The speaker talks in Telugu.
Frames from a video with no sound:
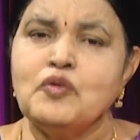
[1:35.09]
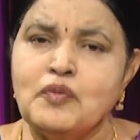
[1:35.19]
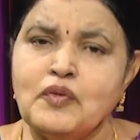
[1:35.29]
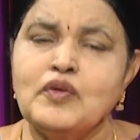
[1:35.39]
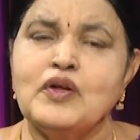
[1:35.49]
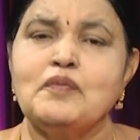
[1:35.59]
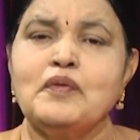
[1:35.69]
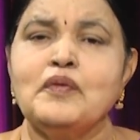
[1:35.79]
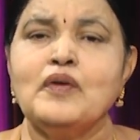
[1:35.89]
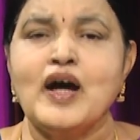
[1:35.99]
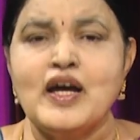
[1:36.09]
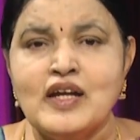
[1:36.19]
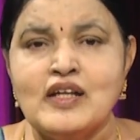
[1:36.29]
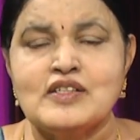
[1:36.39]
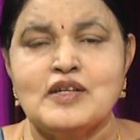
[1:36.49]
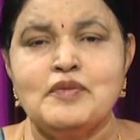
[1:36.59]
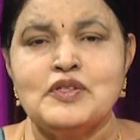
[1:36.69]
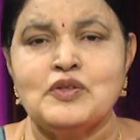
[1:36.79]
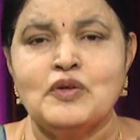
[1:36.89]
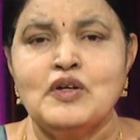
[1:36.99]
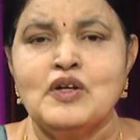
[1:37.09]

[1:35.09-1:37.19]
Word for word: ఒప్పుకున్నప్పుడు ఆయనని క్షమించు